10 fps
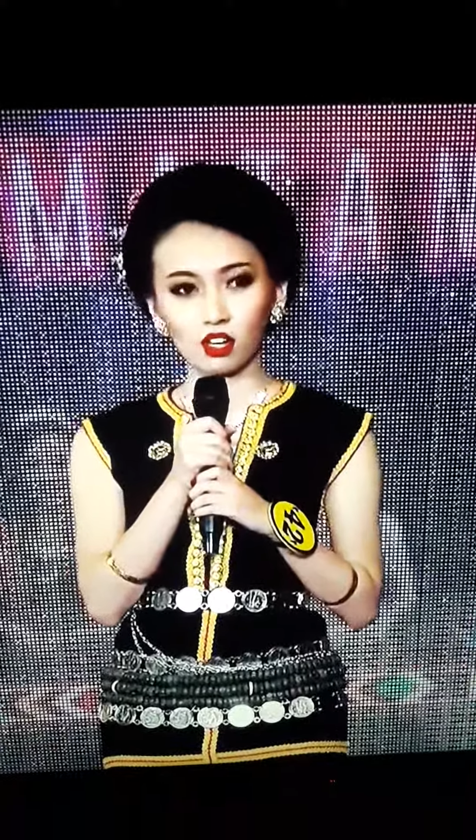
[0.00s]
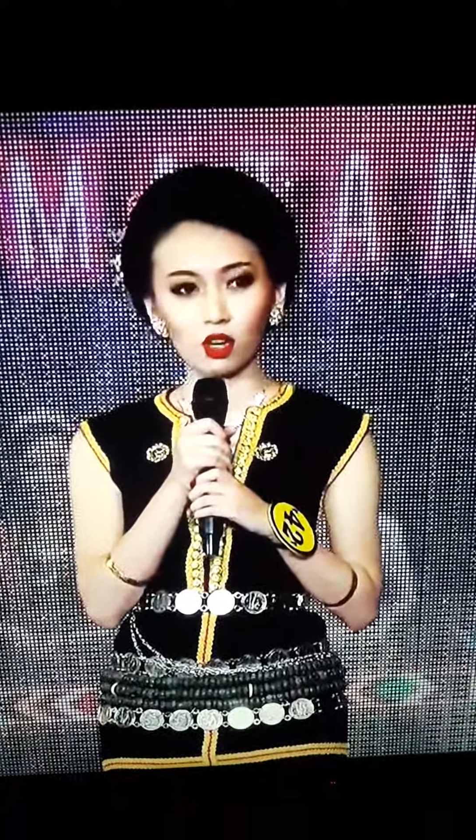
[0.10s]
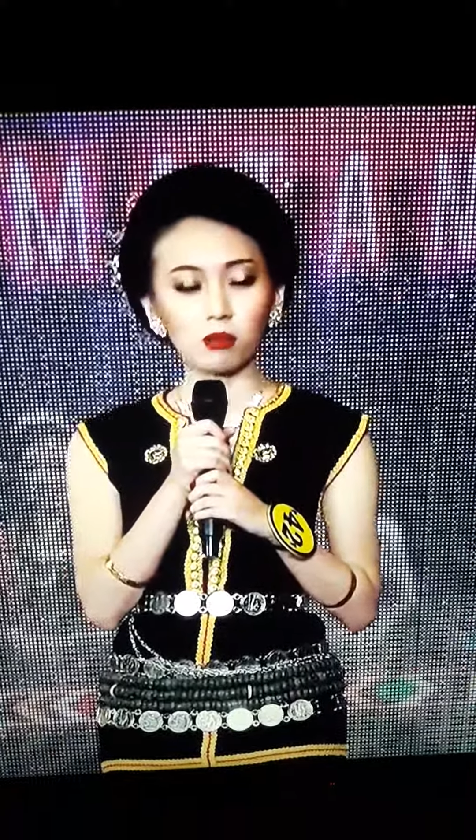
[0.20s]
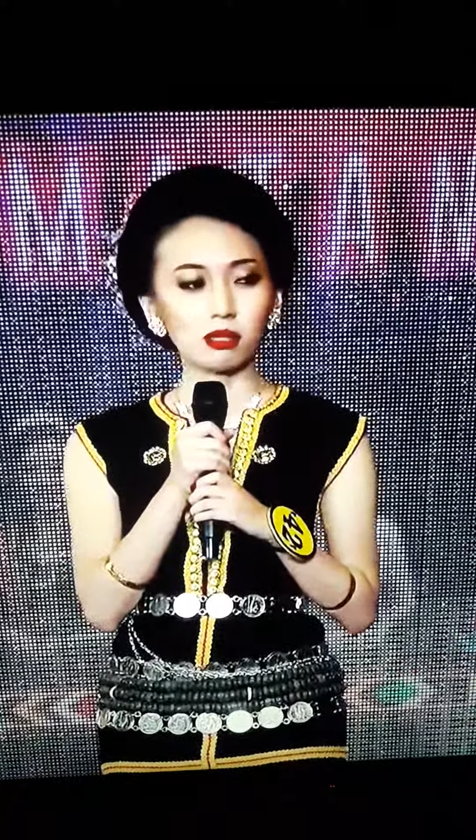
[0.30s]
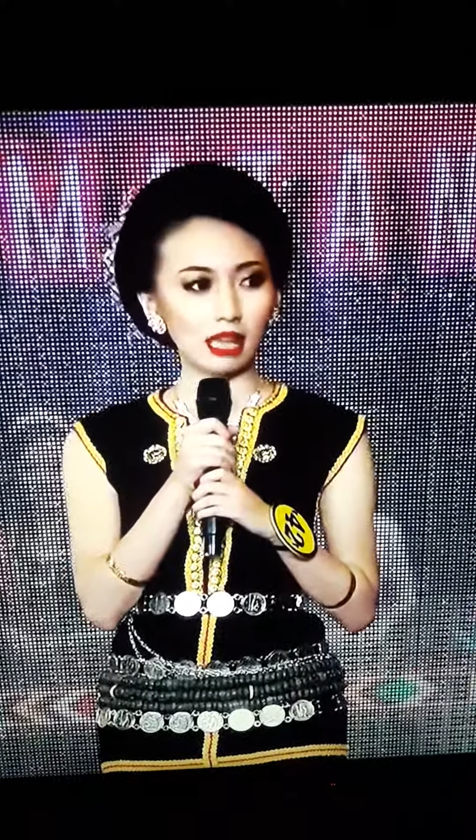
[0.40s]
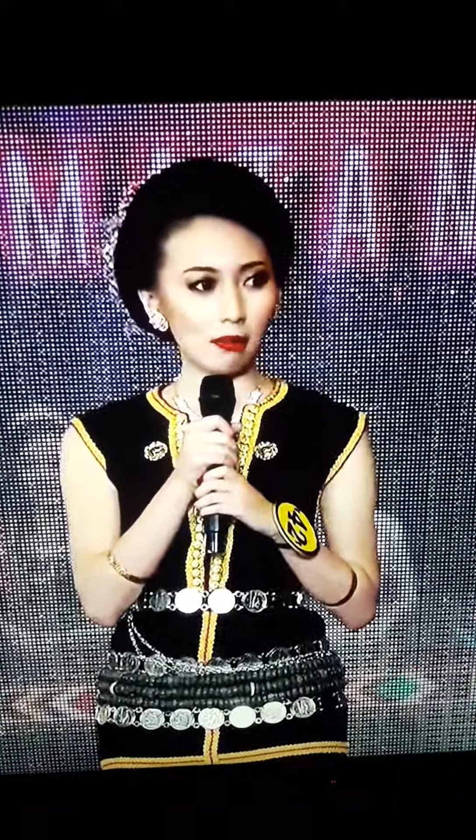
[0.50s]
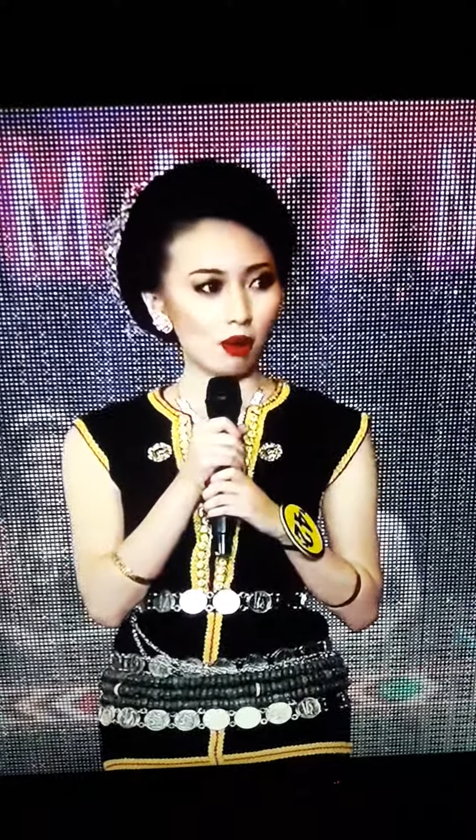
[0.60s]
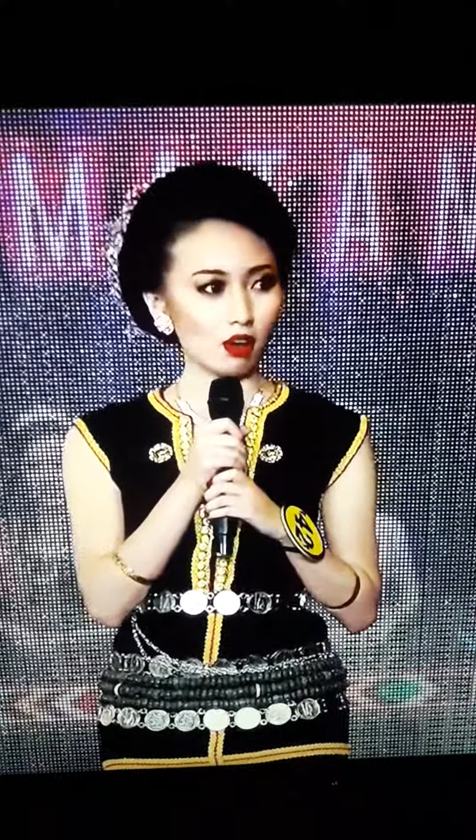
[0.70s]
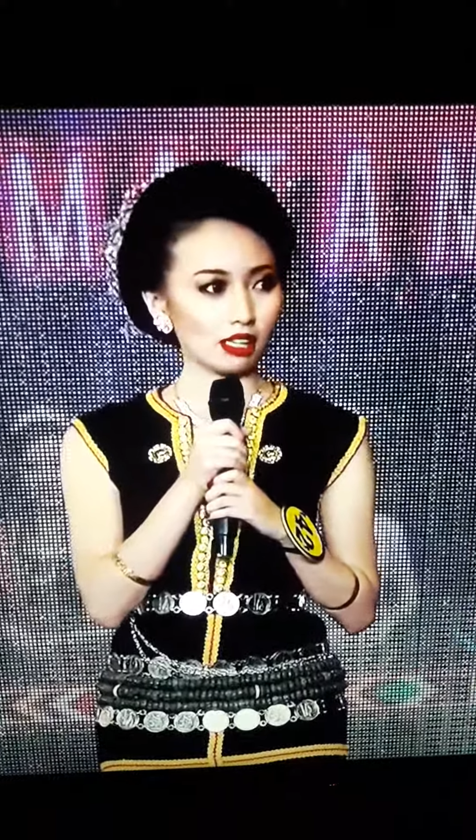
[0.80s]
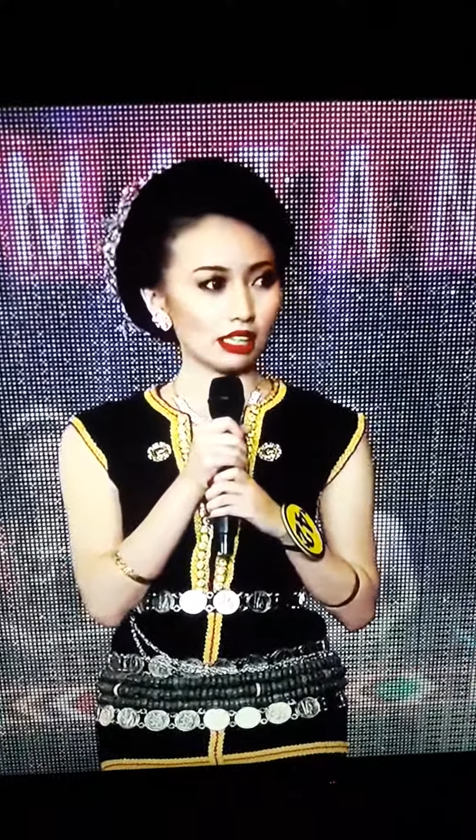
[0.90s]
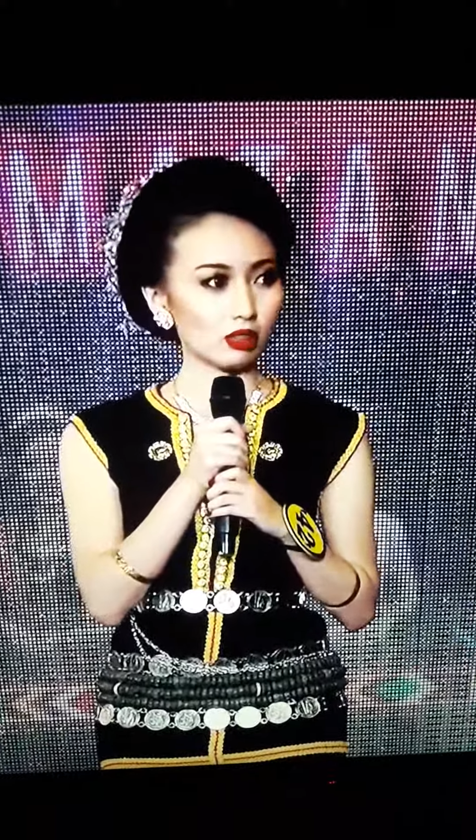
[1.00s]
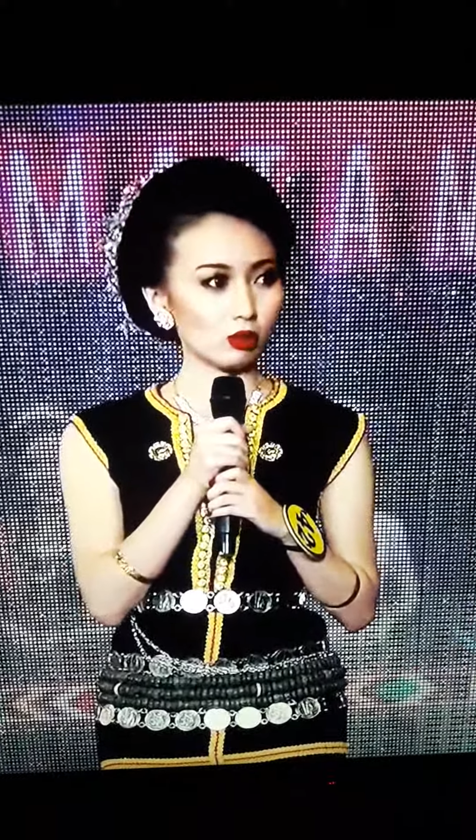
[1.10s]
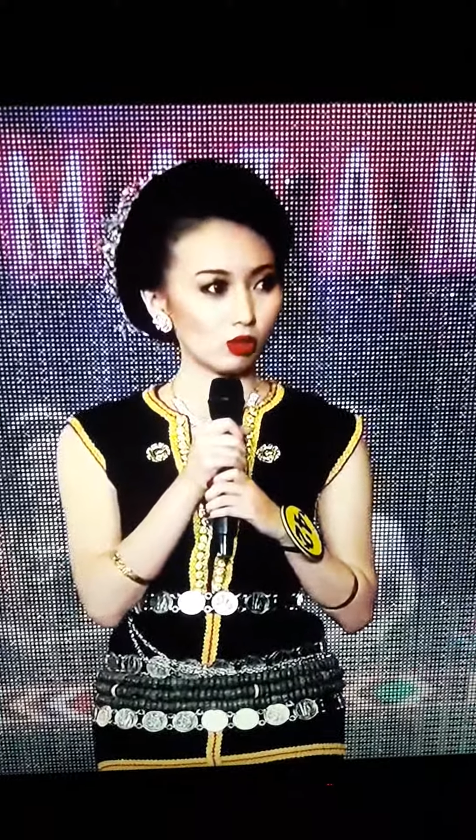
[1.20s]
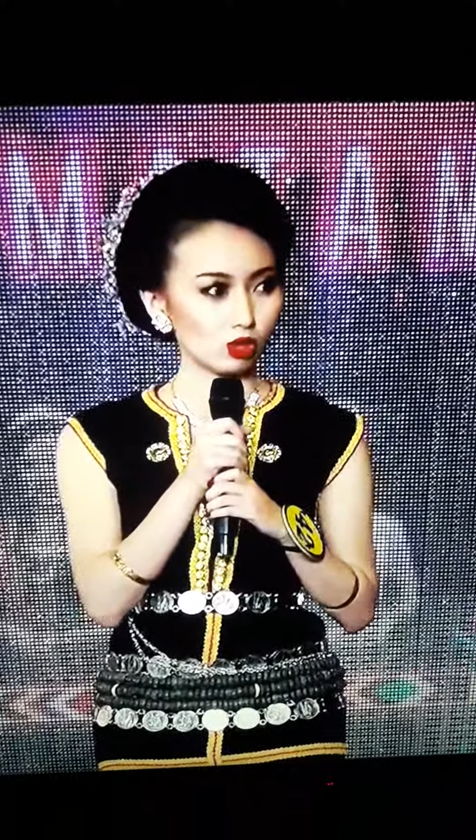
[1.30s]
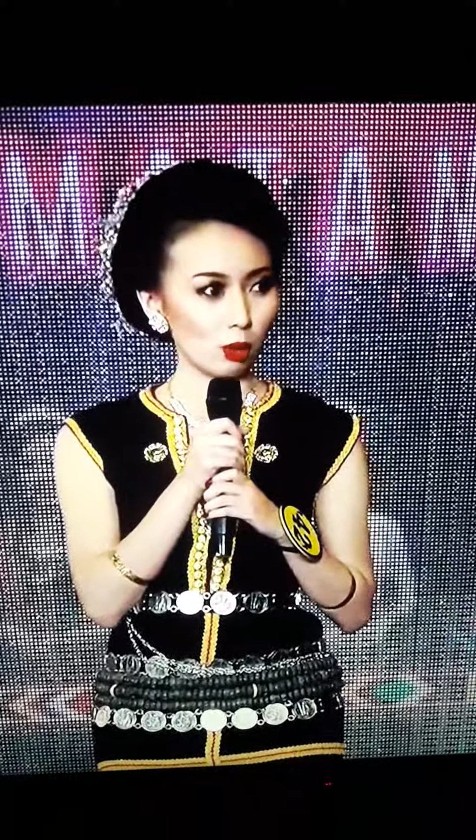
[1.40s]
do mita mong iti tungkus